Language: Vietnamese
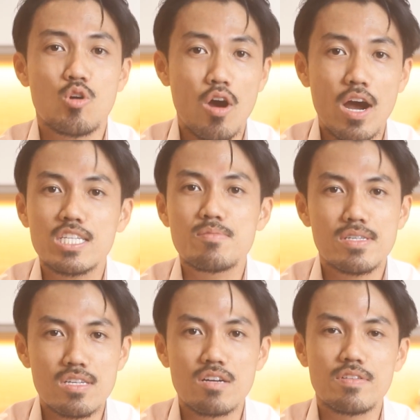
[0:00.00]
khó khăn như
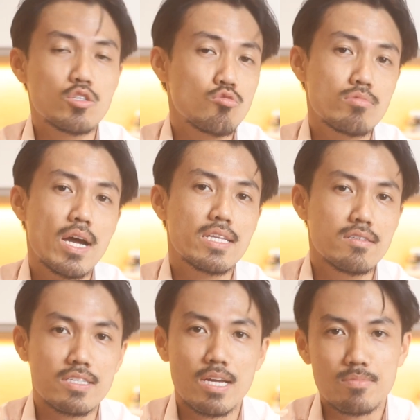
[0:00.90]
bây giờ, vậy thì chúng ta hãy
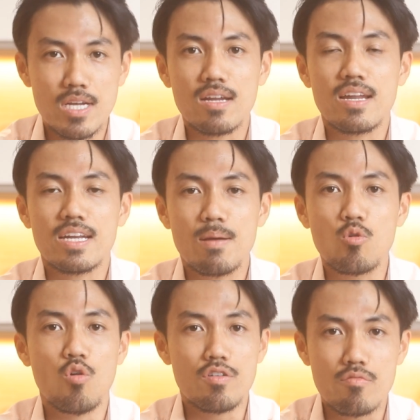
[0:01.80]
thử xem rằng là 5
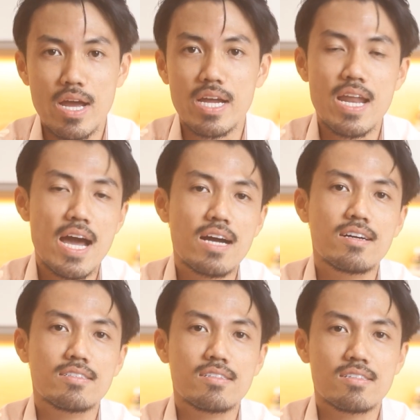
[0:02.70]
cổ phiếu này
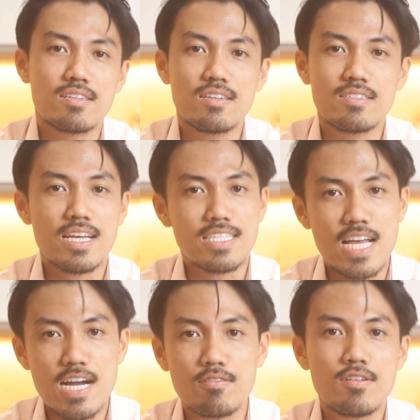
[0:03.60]
đang ra
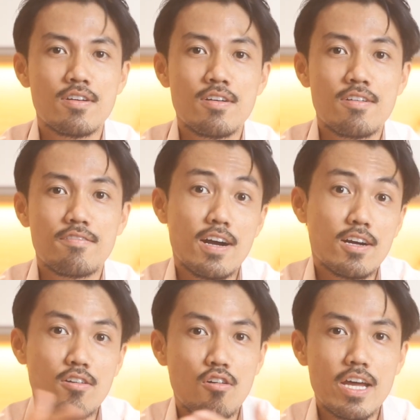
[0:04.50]
sao.
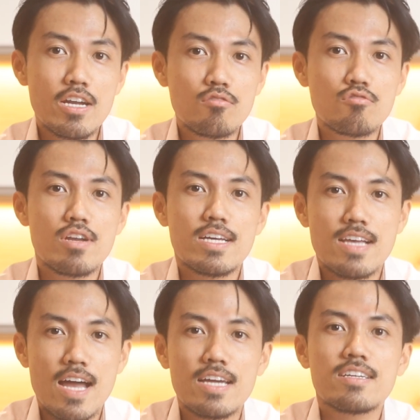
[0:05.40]
Và có lẽ đâu tôi đã
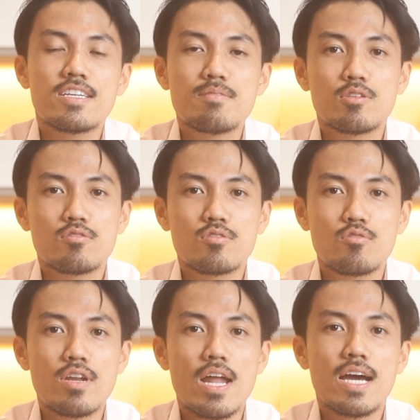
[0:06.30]
sai khi mà
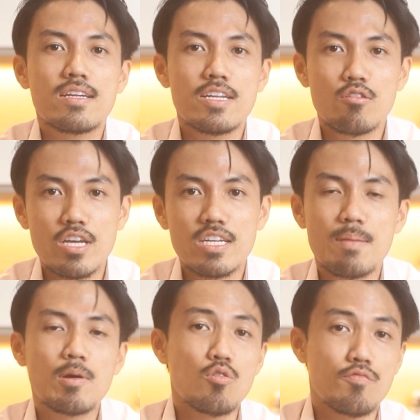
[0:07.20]
tôi đã nêu tên
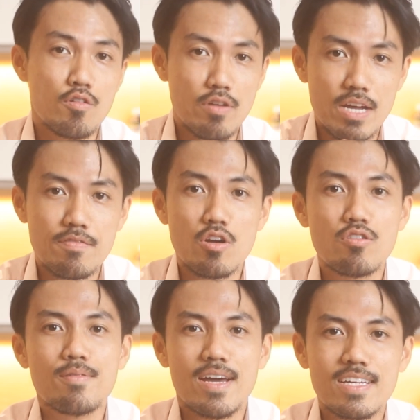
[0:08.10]
5 cổ phiếu này vào
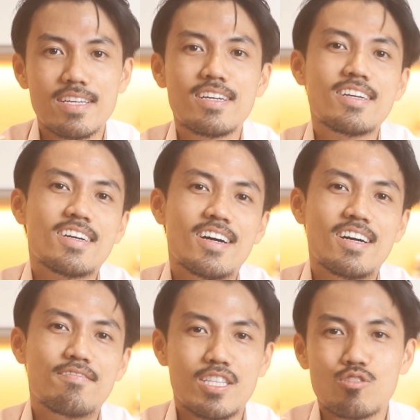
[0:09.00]
đầu năm nay.
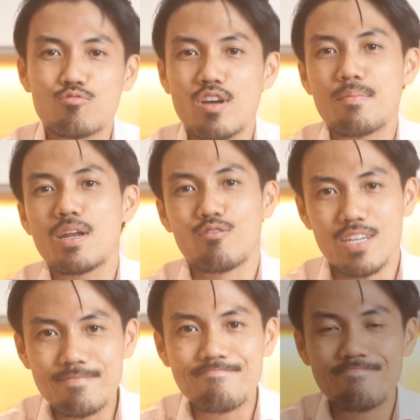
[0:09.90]
Vậy thì chúng ta hãy bắt đầu nhé.